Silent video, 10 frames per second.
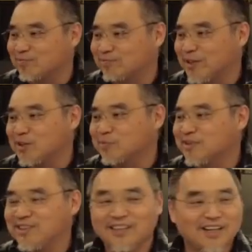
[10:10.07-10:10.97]
没有什
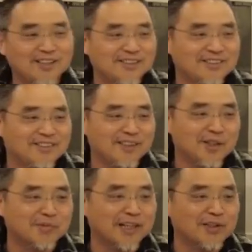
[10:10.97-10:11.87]
么厉害，神
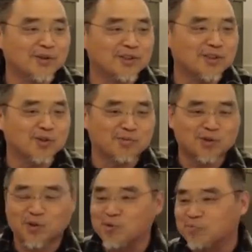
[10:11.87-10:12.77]
也不太重视我
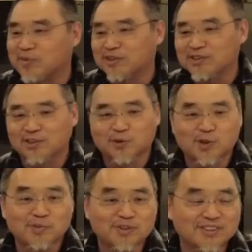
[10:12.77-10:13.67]
们，所以我们没有使徒
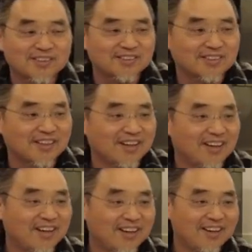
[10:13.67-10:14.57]
也没有先知啊？
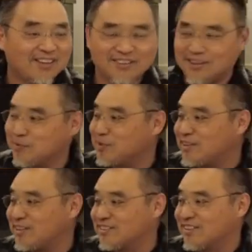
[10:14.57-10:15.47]
是不是
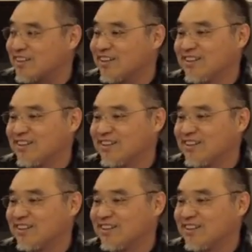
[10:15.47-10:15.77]
这样讲？